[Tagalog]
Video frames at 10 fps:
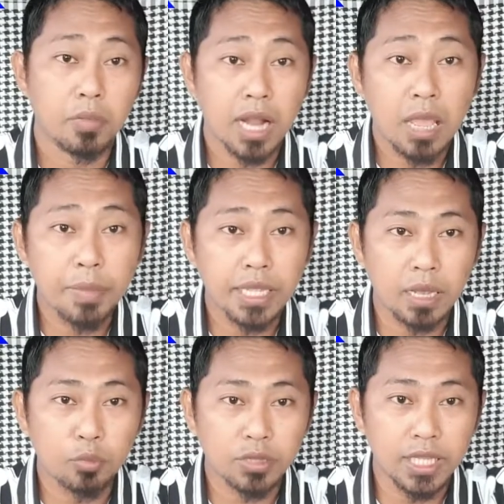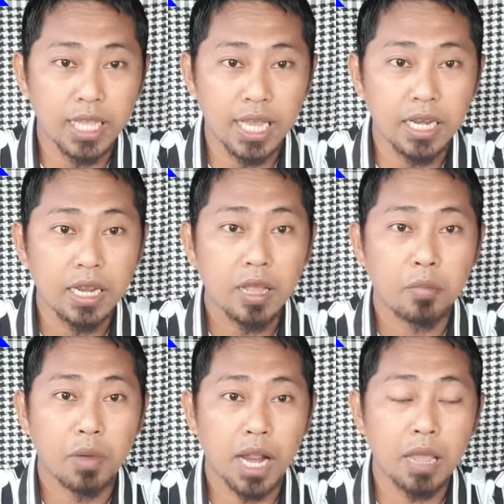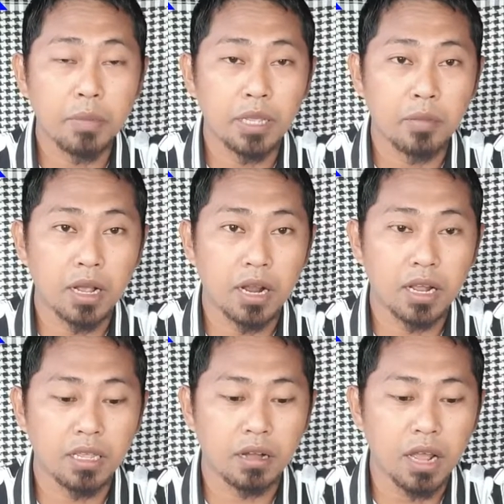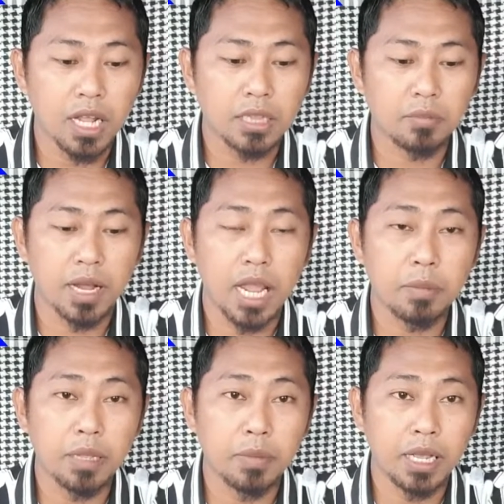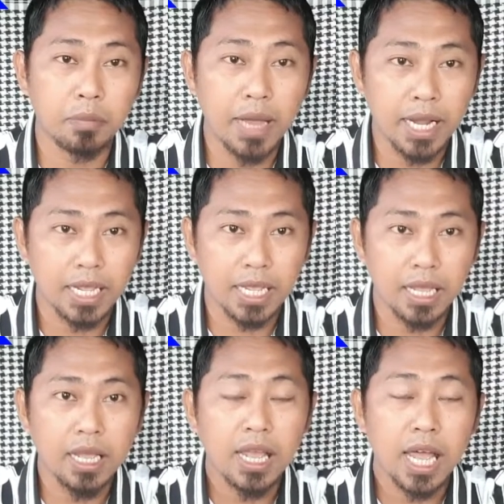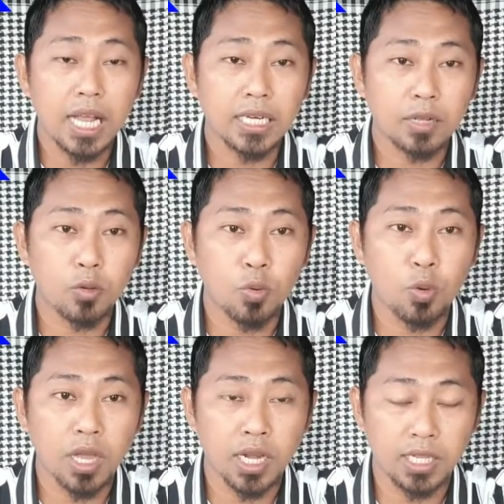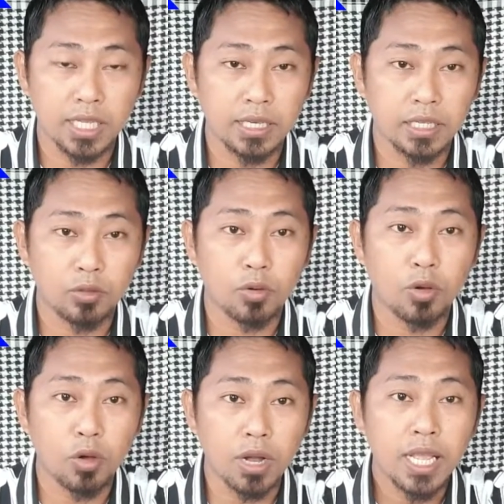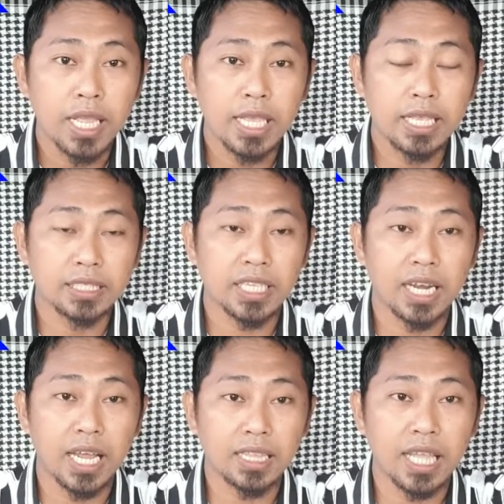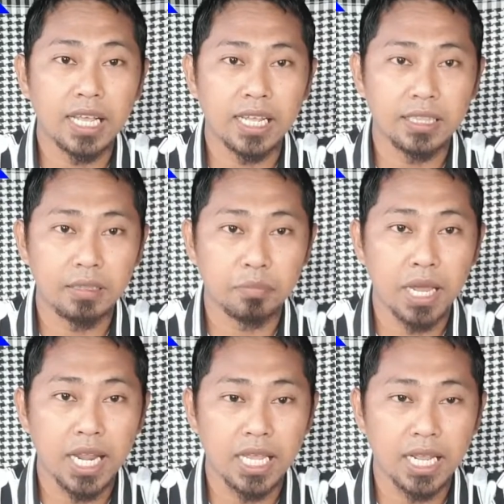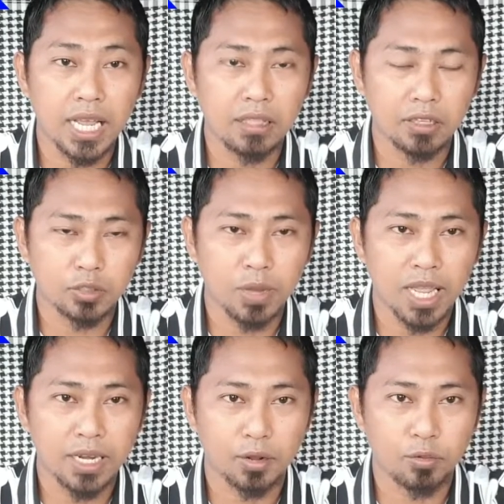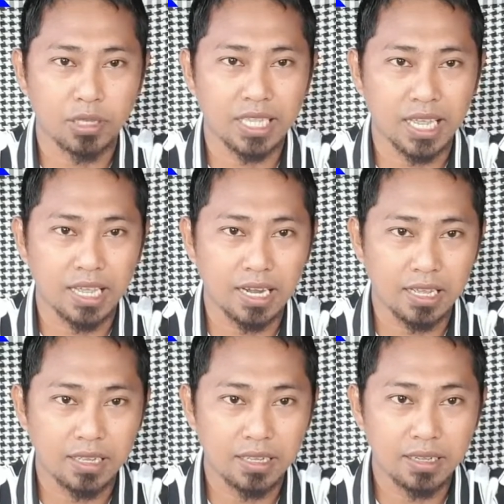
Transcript: Maraming kabutihan, maraming mga khairat, maraming mga baraka ang nakukuha natin dito or higit sa lahat ang gantimpala ng Allah subhanahu wa ta'ala.